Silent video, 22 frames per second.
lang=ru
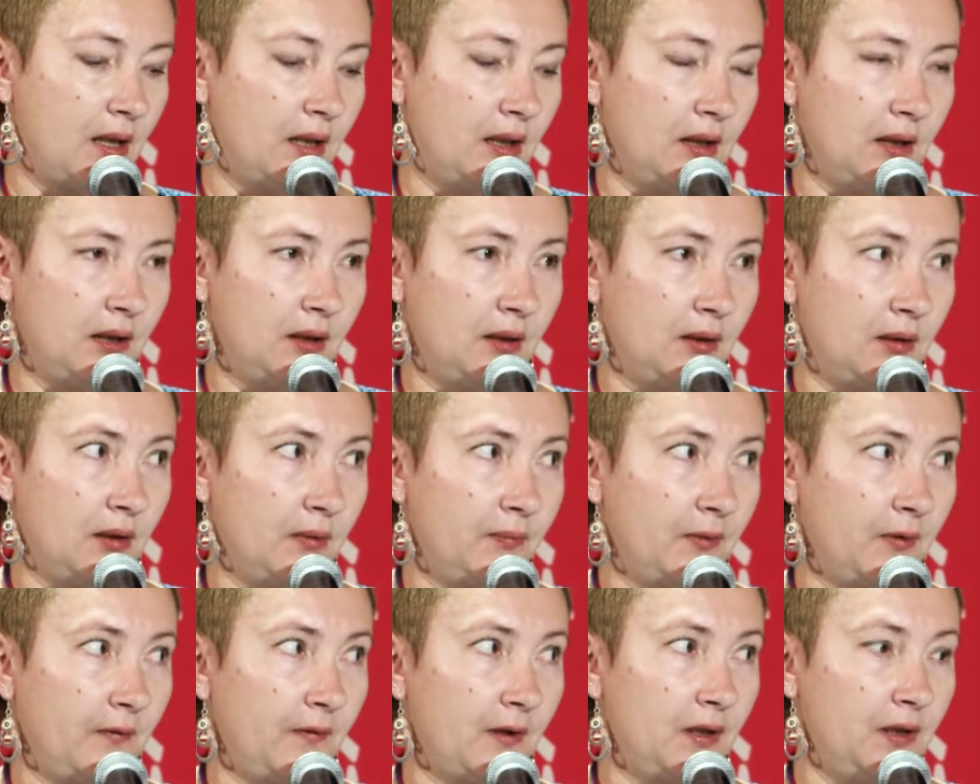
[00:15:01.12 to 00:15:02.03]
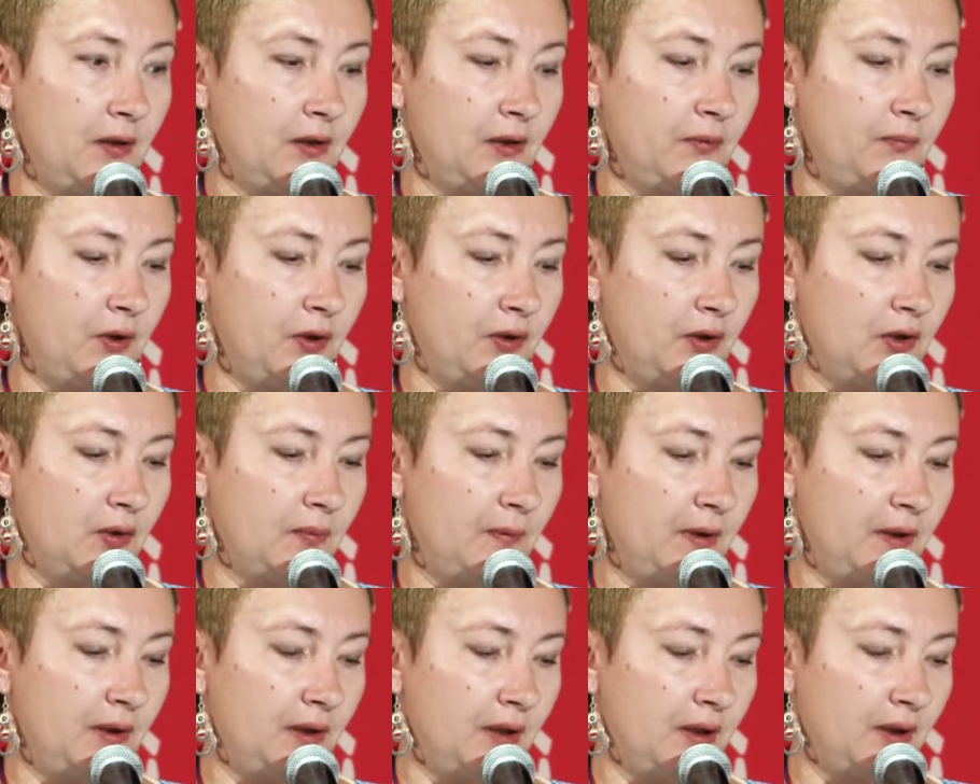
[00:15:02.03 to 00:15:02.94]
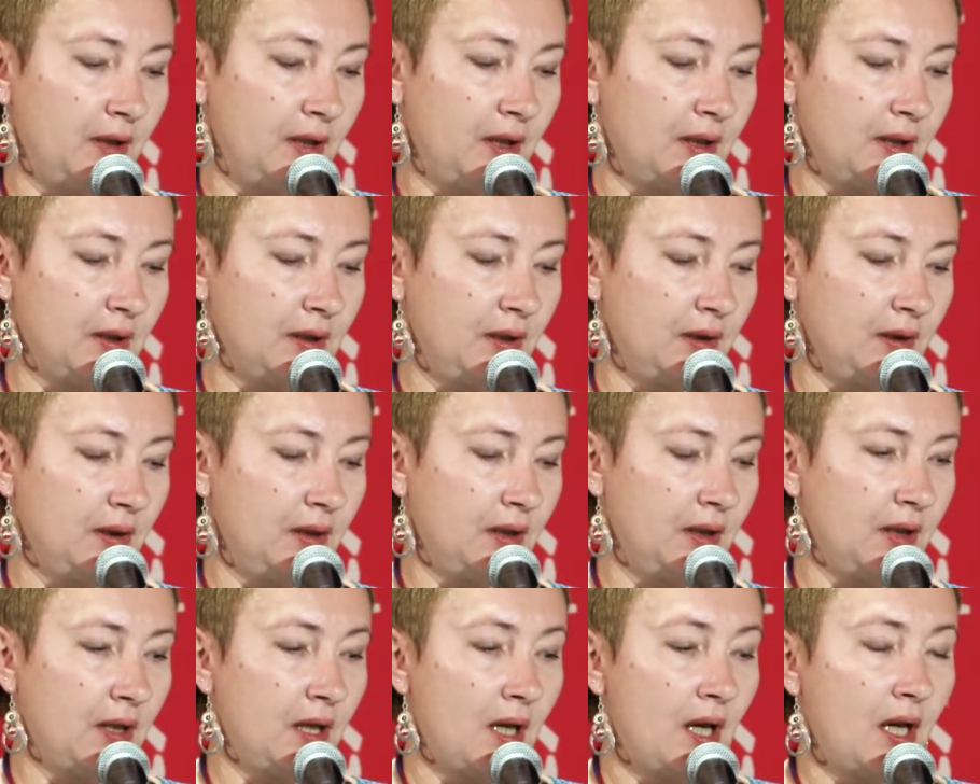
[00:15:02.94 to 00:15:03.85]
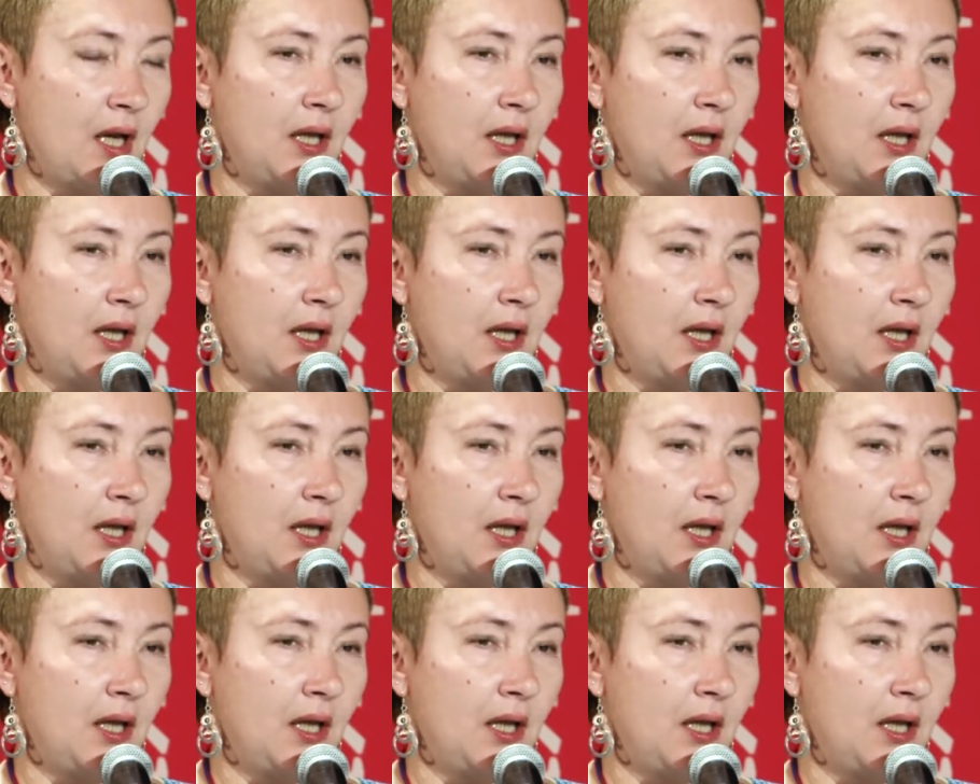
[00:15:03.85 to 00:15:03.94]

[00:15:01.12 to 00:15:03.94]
А, проводилась междисциплинарная оценка.